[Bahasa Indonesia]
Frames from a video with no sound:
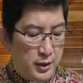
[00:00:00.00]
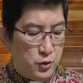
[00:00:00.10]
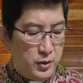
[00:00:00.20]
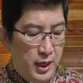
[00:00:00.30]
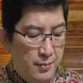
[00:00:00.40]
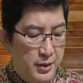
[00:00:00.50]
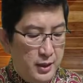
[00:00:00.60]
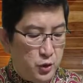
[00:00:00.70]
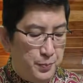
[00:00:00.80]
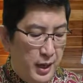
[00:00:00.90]
atau nabi
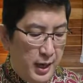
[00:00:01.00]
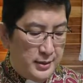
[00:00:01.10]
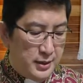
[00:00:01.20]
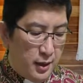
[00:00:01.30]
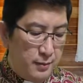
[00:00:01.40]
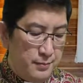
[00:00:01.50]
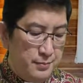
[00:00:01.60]
atau pengajar?